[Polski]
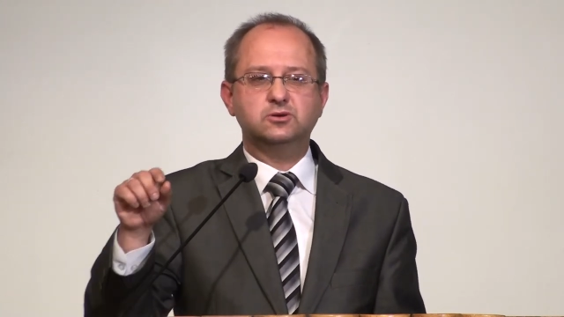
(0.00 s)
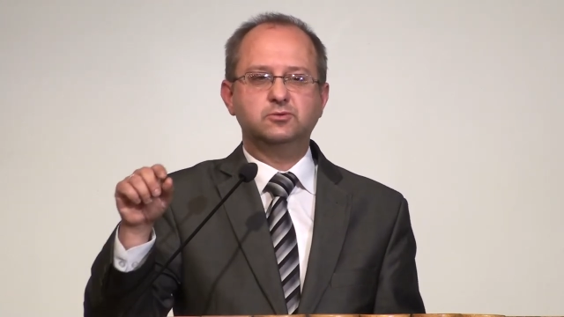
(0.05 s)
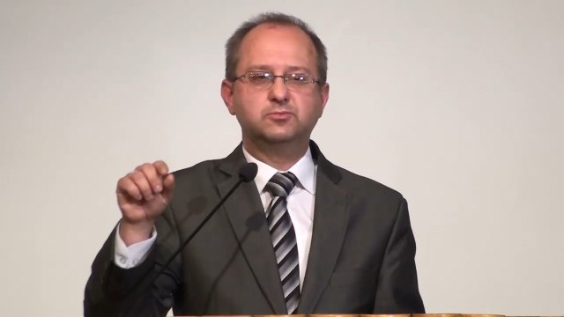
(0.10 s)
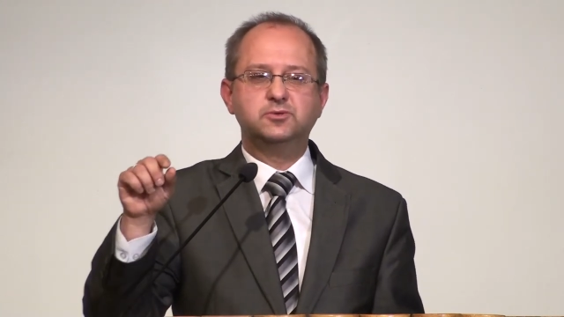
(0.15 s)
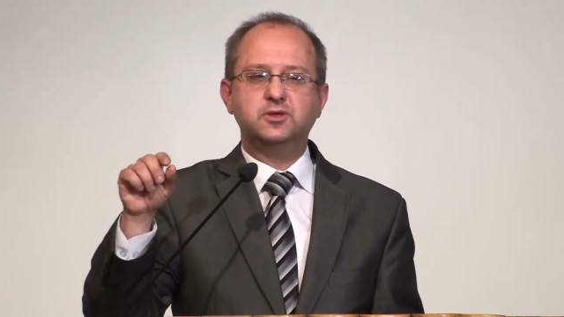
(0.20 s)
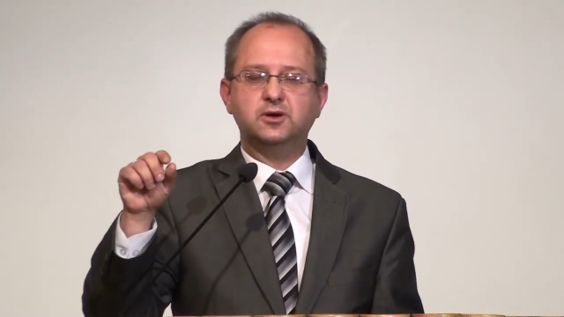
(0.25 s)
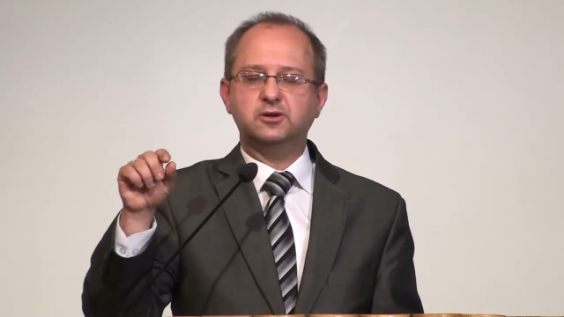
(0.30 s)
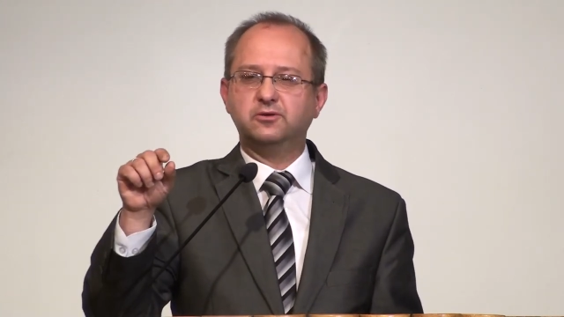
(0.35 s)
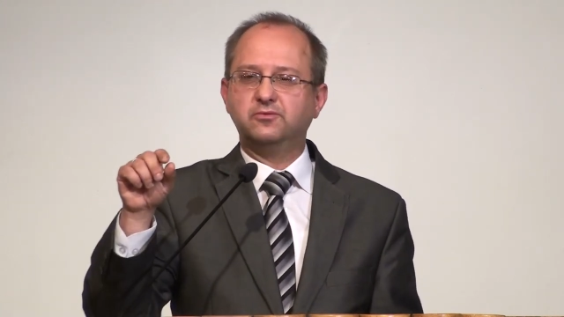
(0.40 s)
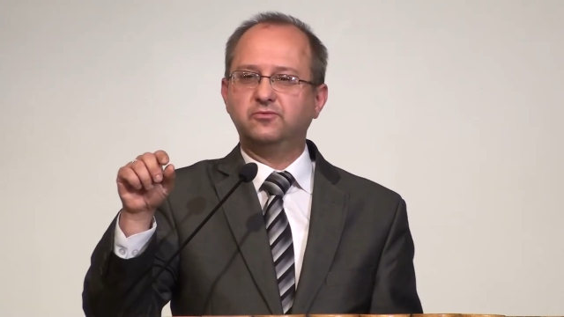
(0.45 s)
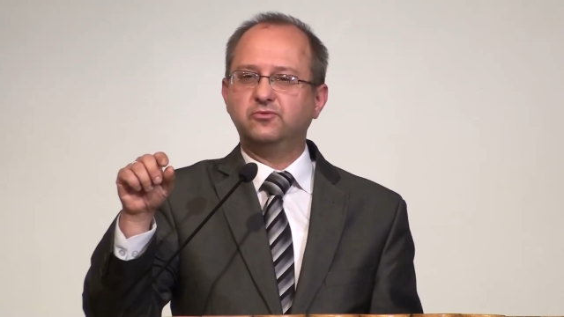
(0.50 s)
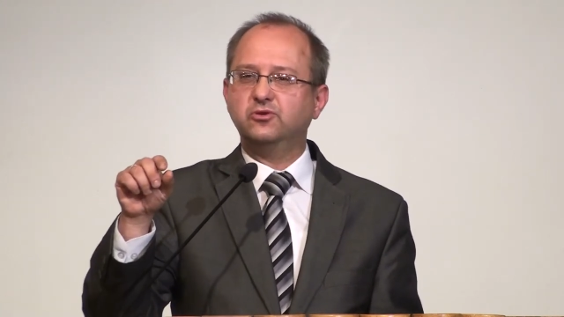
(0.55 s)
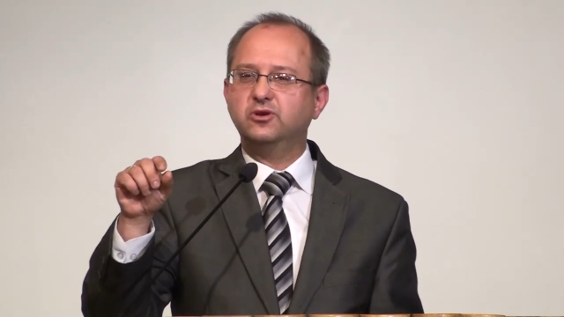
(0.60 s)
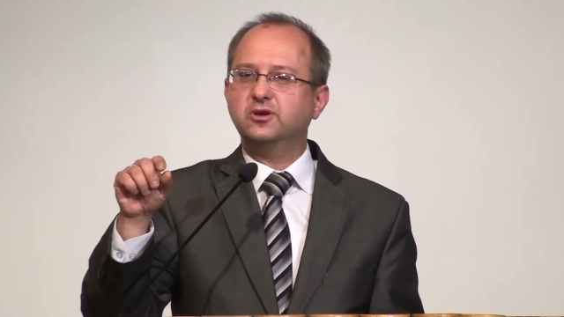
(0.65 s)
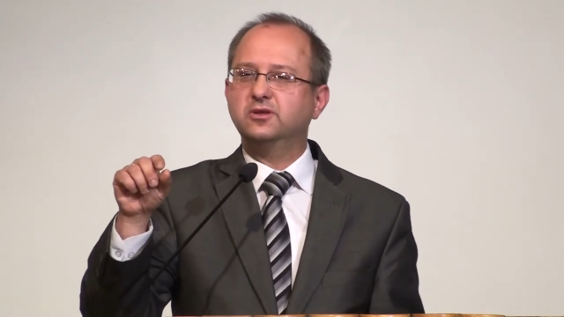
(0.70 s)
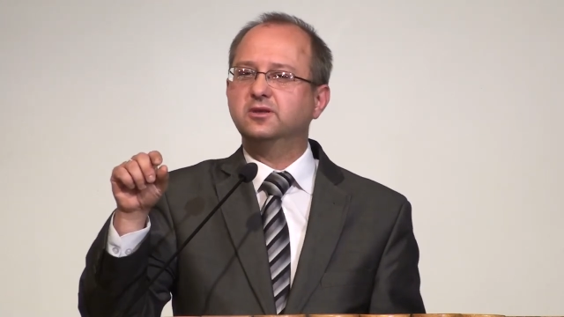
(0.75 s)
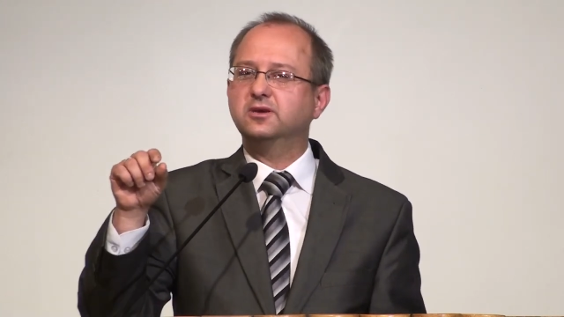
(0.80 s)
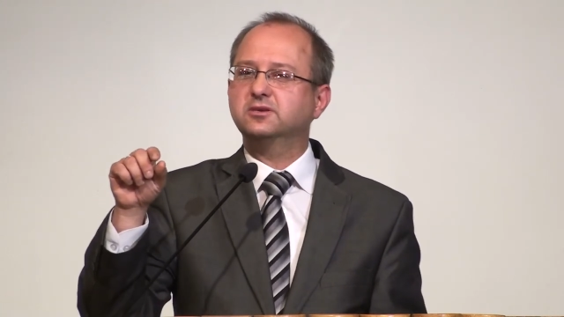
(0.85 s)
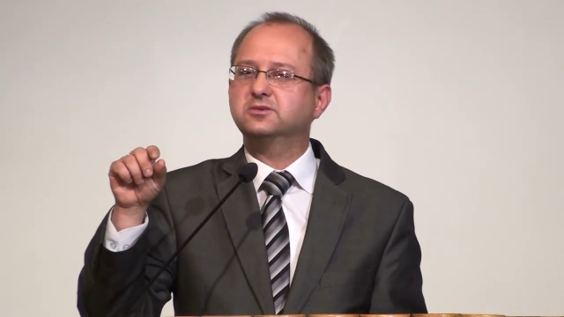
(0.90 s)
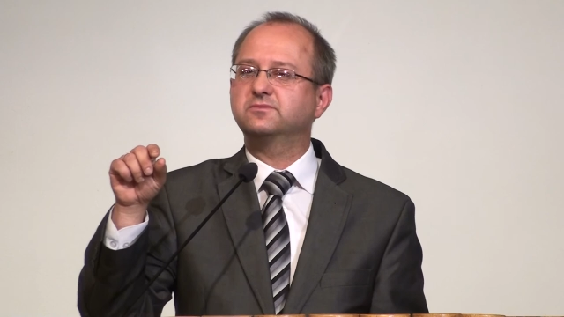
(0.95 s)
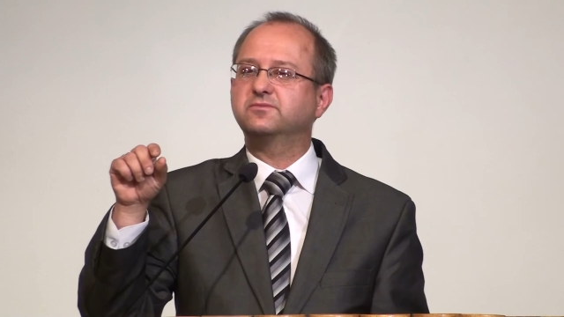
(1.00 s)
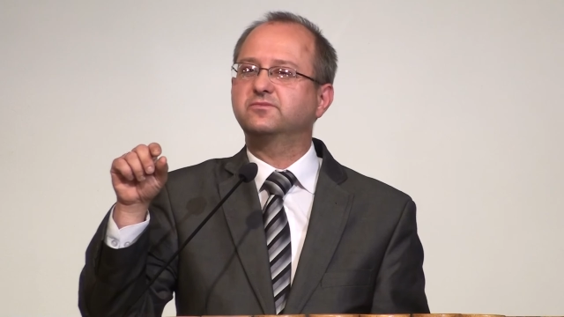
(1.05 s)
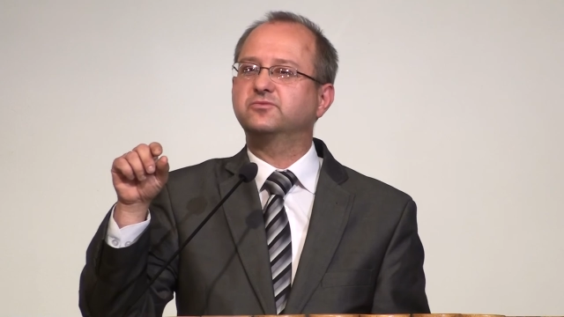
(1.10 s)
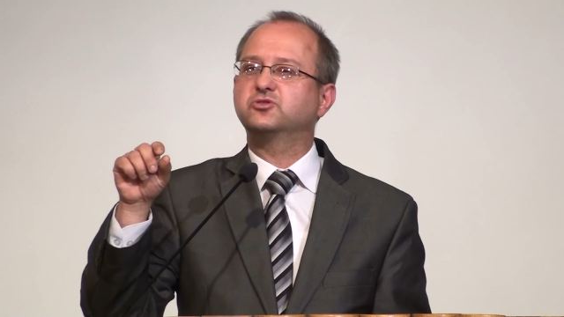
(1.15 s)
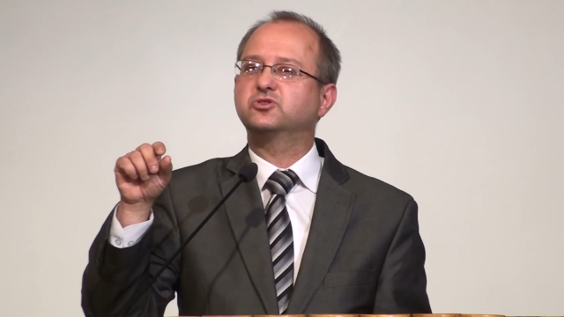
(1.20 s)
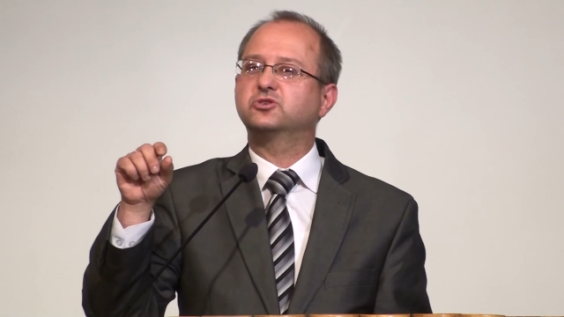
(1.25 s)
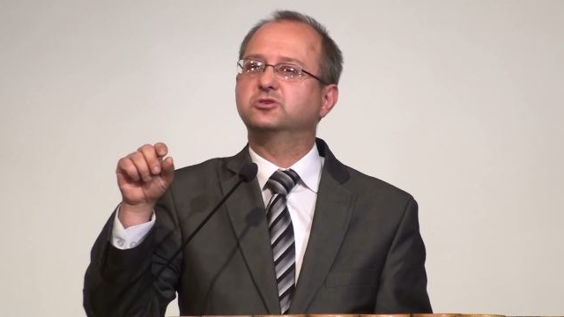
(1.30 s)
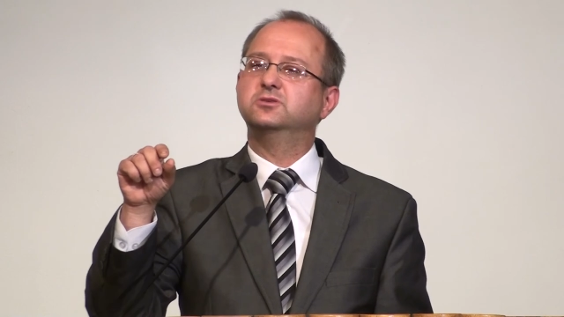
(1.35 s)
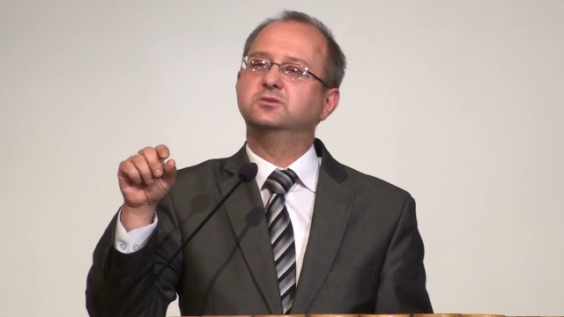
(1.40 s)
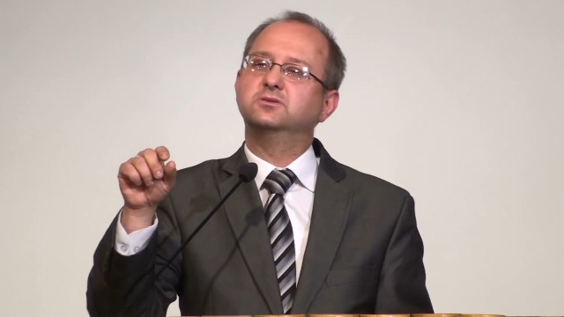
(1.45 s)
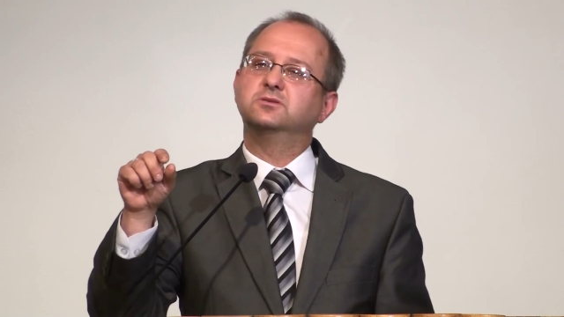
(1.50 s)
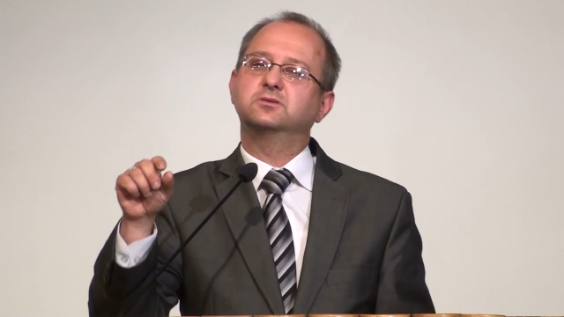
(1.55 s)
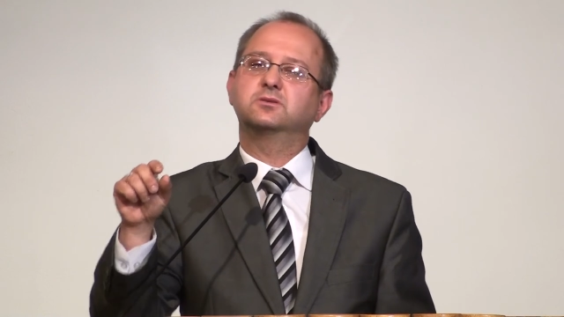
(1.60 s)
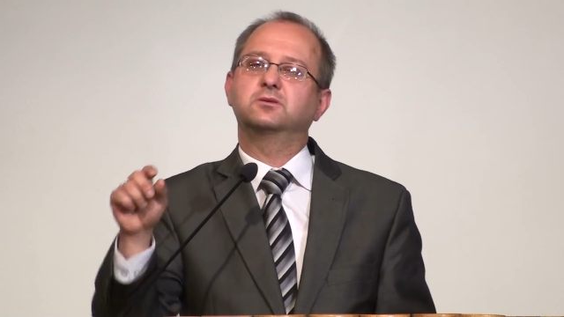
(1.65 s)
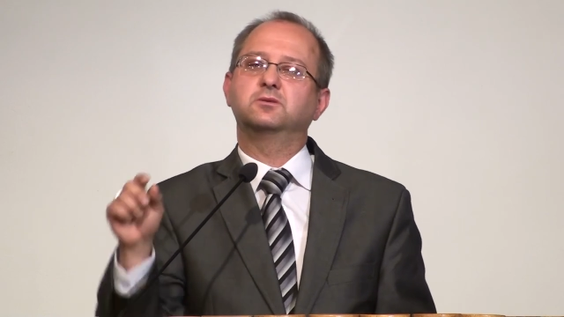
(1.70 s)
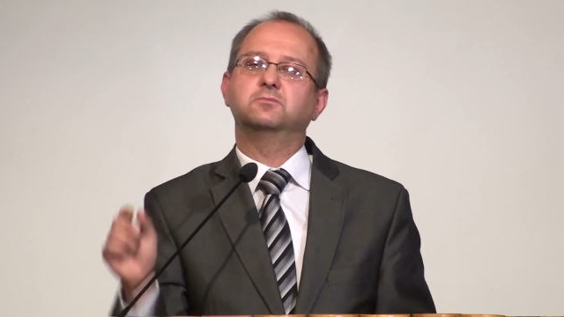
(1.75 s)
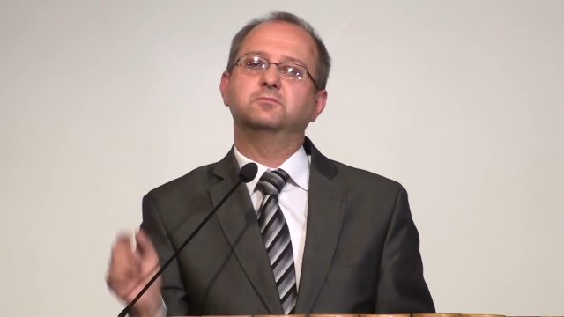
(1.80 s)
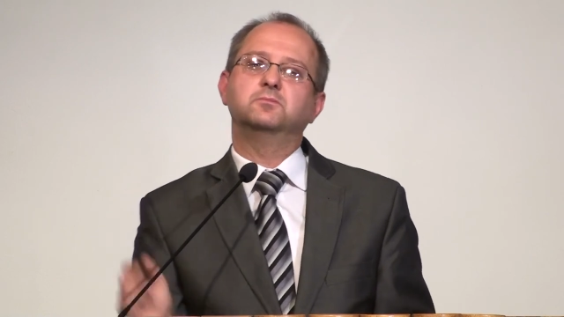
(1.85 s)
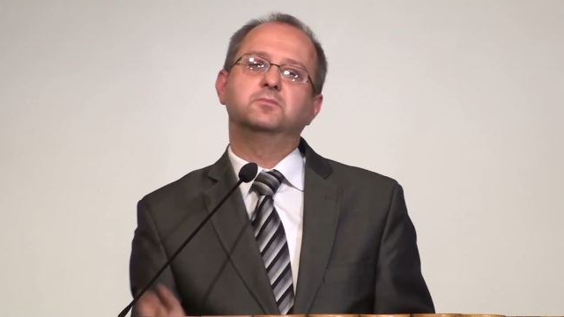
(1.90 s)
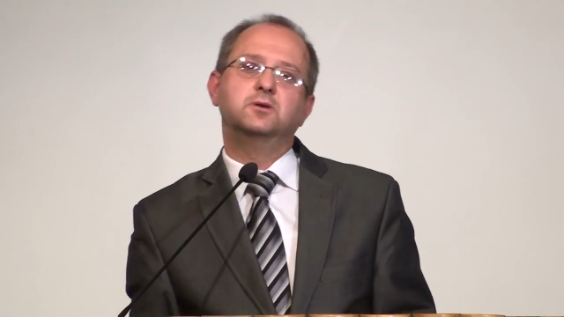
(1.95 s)
obdarowuje nas
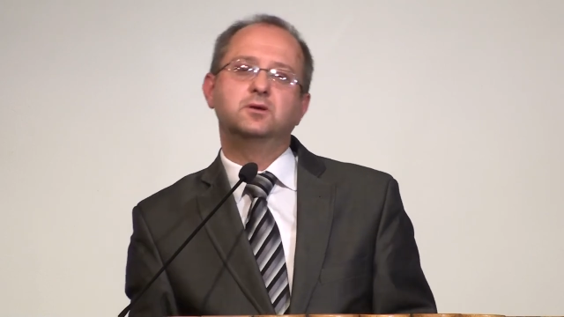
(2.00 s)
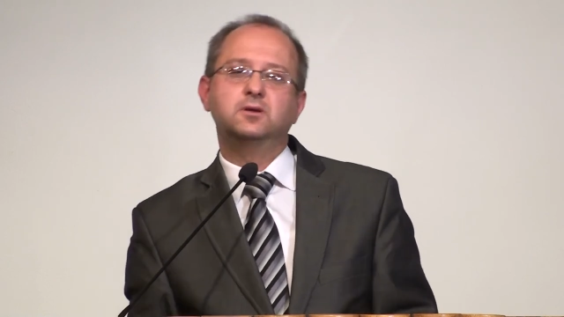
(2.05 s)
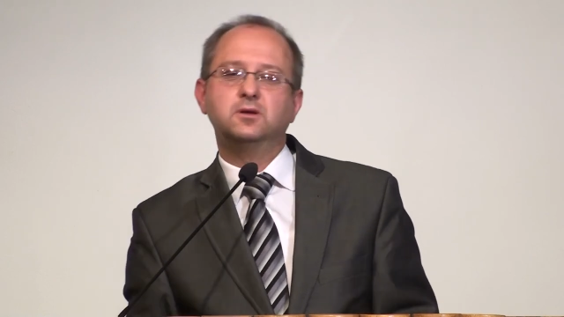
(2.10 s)
wszystkim.